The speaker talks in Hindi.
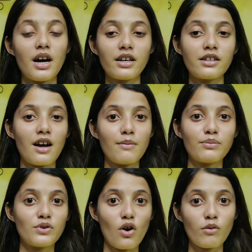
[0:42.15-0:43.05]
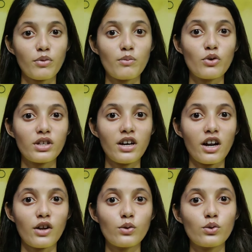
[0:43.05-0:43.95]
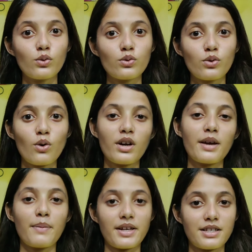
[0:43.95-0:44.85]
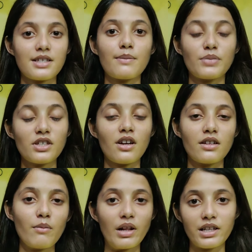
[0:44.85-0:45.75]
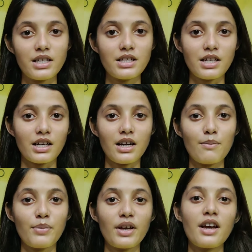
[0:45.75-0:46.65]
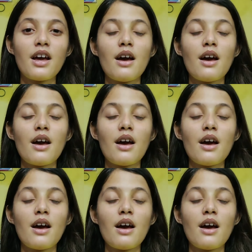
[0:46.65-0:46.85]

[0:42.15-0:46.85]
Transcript: अगर आप सॉन्ग प्रमोट कर रहे हो तो उसके पैसे सबसे ज़्यादा मिलते हैं इंस्टाग्राम पे